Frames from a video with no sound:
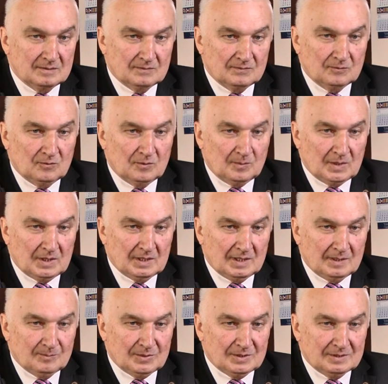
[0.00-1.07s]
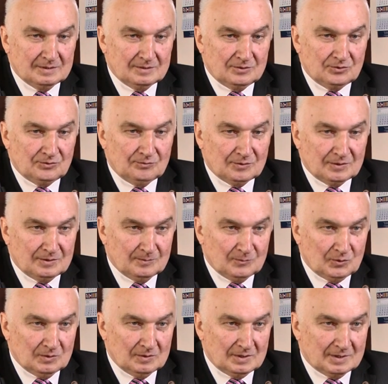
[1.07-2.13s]
в Гомель, я был четвертым
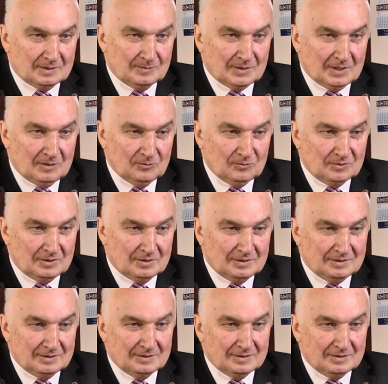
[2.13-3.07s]
доктором наук.